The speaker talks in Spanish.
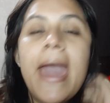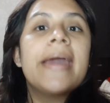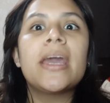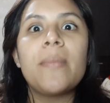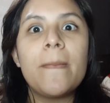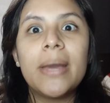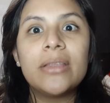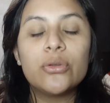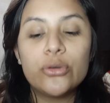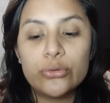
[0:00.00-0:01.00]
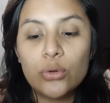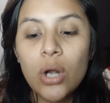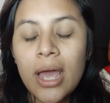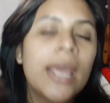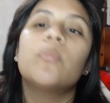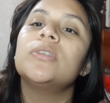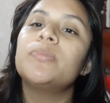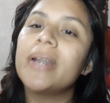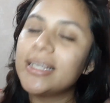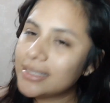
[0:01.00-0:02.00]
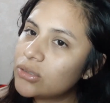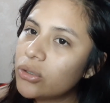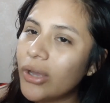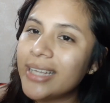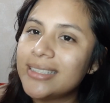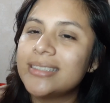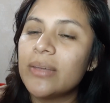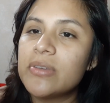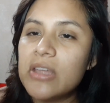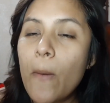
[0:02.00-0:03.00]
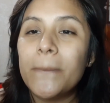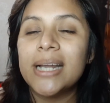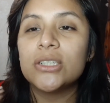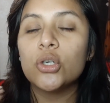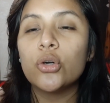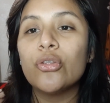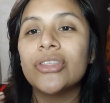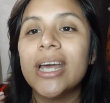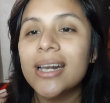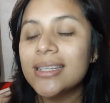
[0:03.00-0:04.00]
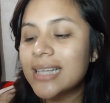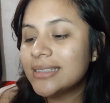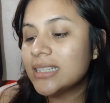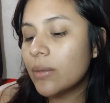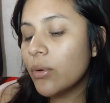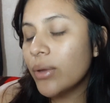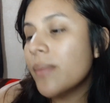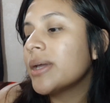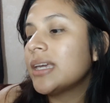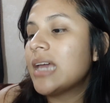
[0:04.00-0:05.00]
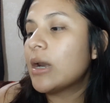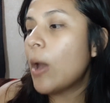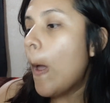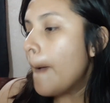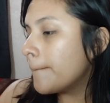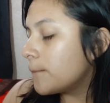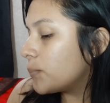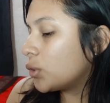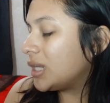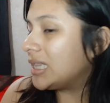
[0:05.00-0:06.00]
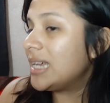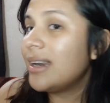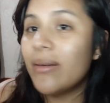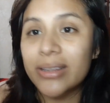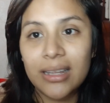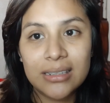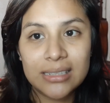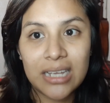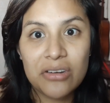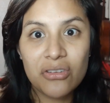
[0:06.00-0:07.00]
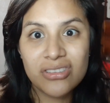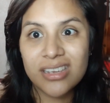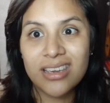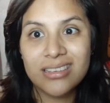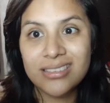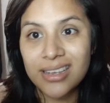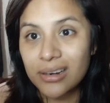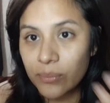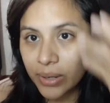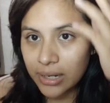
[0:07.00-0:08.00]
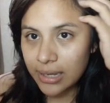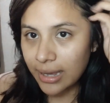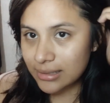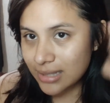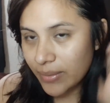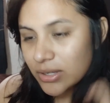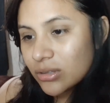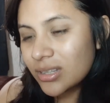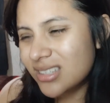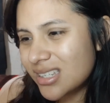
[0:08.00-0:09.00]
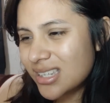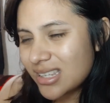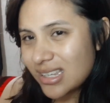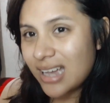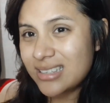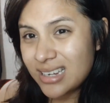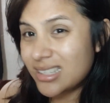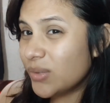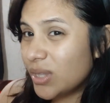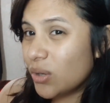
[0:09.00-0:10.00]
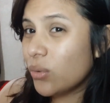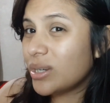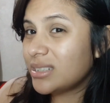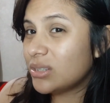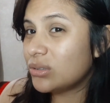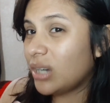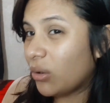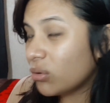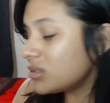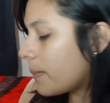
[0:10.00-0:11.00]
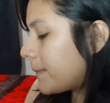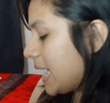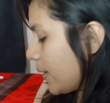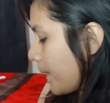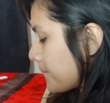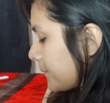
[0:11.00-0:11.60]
que me mando yo sola. Y pues para eso es este video para yo contarles, así que me voy a maquillar un poquitín. La verdad es que no sé qué hacerme, eh, estaba yo indecisa si hacer este video o hacer otra cosa, pero